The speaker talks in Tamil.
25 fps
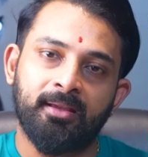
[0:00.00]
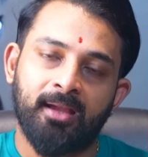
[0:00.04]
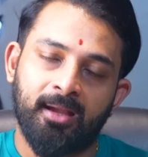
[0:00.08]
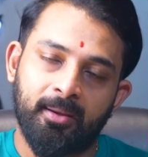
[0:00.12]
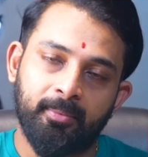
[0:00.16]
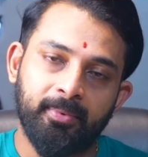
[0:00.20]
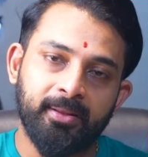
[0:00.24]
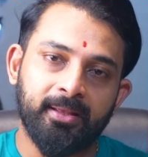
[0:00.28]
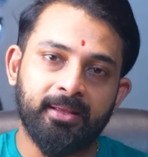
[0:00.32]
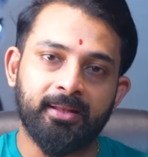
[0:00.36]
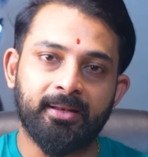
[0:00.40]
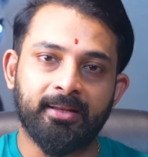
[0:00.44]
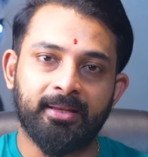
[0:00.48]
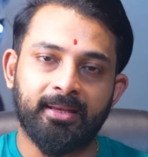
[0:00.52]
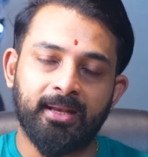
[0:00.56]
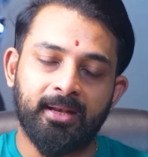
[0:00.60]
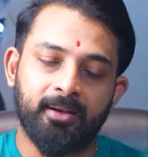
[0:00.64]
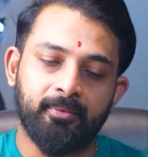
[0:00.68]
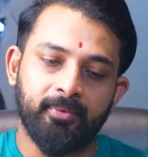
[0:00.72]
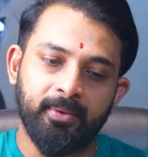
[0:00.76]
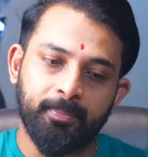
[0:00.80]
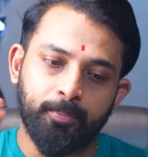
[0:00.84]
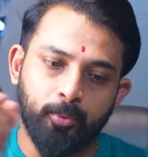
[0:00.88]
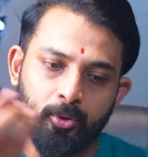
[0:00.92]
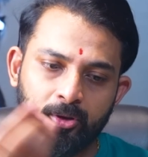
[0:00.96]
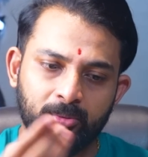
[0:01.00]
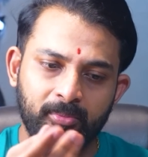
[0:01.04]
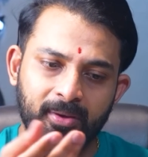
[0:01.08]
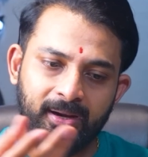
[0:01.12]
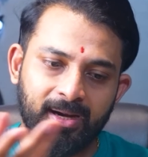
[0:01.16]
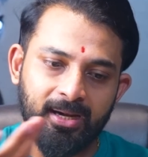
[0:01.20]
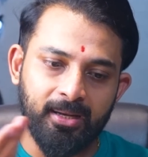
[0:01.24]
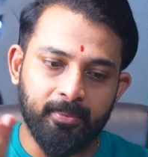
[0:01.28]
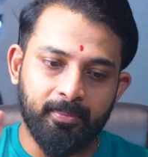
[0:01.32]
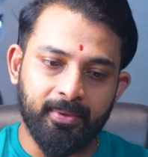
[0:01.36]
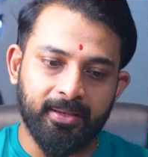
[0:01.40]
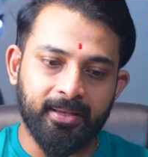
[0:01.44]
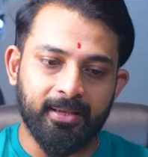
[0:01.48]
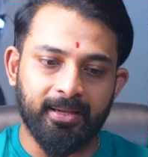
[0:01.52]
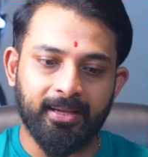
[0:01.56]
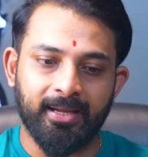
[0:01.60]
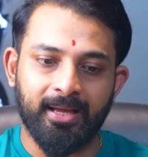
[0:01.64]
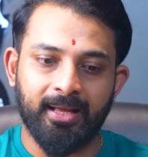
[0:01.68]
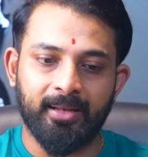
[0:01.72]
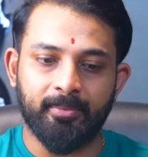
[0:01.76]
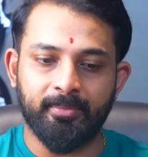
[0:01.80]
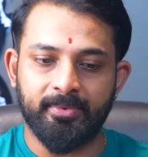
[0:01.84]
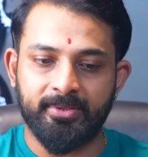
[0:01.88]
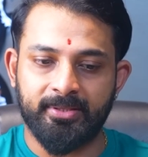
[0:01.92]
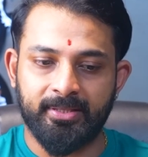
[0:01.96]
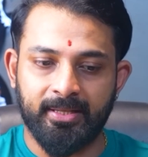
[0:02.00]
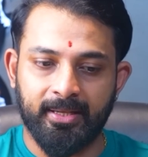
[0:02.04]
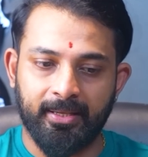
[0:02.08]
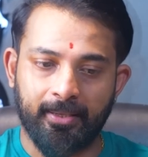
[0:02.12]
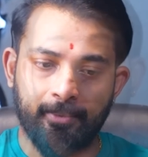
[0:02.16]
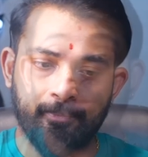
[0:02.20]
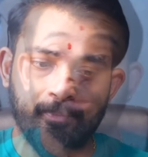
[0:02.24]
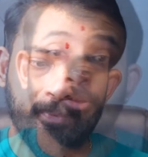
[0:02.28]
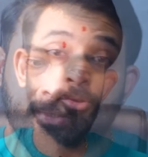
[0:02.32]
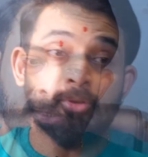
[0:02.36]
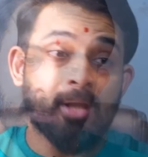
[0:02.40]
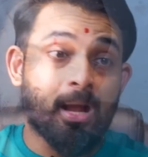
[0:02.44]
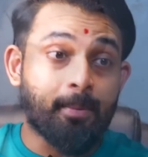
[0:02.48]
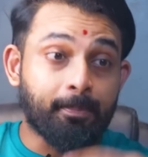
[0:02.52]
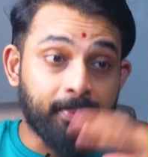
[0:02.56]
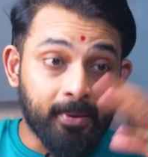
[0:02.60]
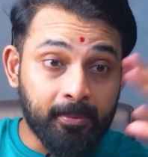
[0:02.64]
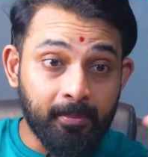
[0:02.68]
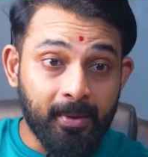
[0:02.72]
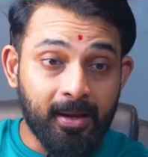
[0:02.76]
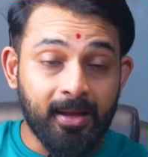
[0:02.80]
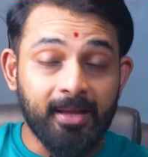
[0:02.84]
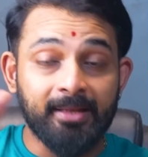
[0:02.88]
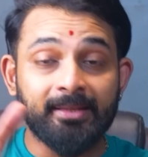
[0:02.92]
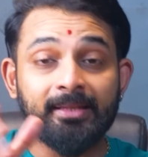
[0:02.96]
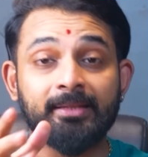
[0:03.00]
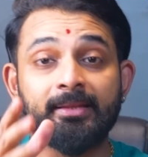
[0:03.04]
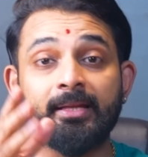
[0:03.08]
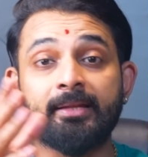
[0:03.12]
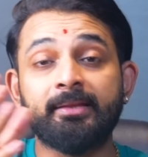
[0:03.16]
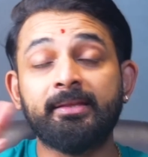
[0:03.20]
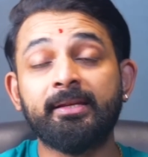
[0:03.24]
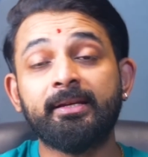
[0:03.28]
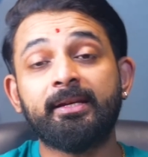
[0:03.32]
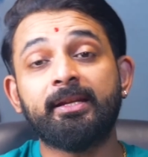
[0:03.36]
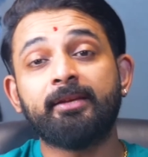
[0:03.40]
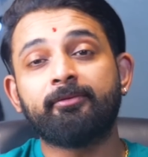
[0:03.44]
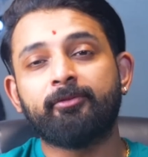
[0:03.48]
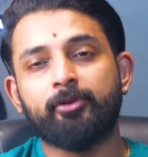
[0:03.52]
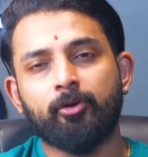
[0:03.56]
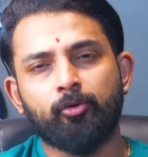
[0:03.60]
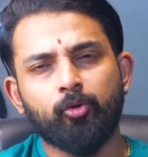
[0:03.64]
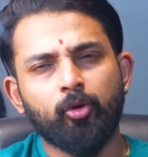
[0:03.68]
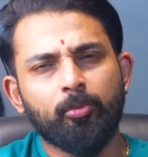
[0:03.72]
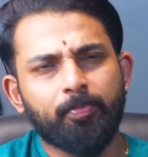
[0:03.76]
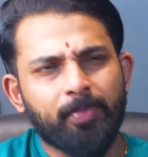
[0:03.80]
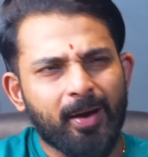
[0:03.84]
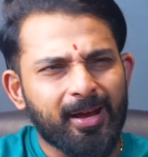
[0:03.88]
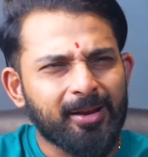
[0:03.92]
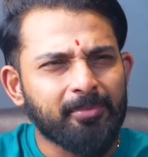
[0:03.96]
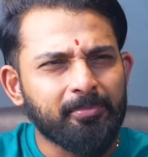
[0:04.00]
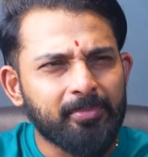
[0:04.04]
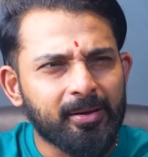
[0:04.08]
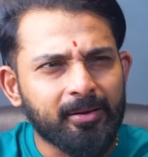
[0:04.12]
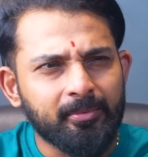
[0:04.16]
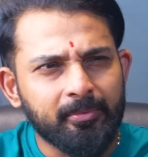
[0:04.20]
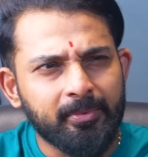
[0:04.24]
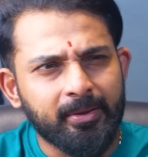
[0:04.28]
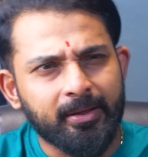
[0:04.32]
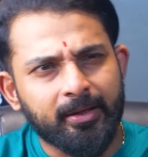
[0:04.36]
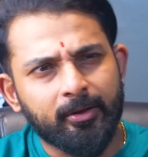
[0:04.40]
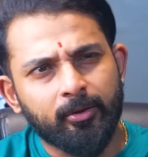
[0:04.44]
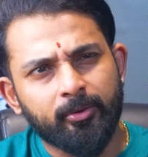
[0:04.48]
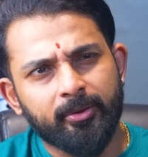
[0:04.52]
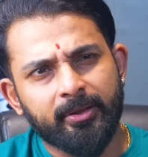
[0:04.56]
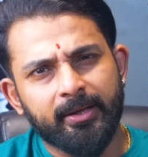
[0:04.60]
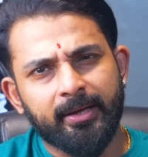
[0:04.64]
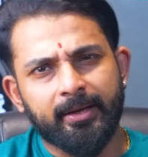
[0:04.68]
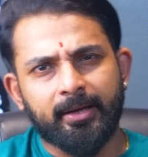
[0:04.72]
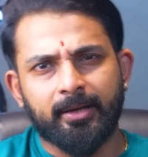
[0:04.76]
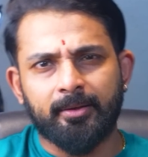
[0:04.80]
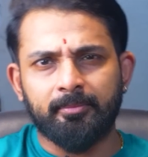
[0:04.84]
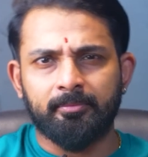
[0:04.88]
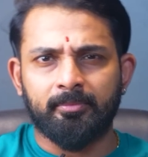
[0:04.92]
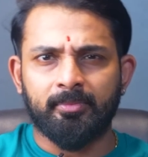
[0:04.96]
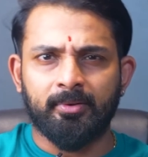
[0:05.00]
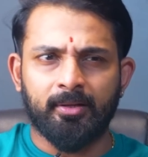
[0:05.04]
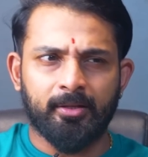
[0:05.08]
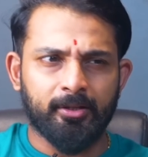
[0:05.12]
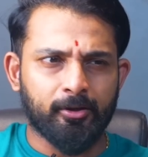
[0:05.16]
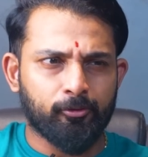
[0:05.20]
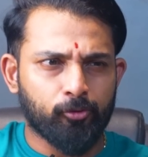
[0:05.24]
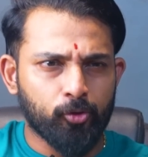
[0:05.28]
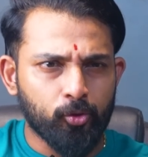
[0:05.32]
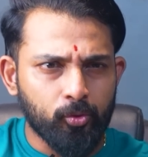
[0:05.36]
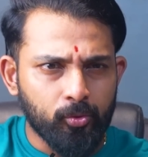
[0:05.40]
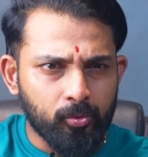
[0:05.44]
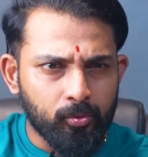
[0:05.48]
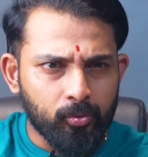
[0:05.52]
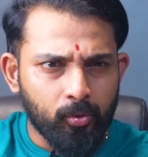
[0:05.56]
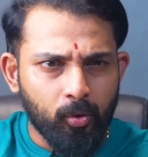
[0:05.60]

அப்படிங்கிற கேள்வி பொதுமக்கள் இப்போ கேட்க ஆரம்பிச்சிட்டாங்க ஸோ அப்புறமா இந்த தந்தி டிவி எவ்வளோ பாரம்பரியம் மிக்க ஒரு இயக்கம் அது எவ்வளோ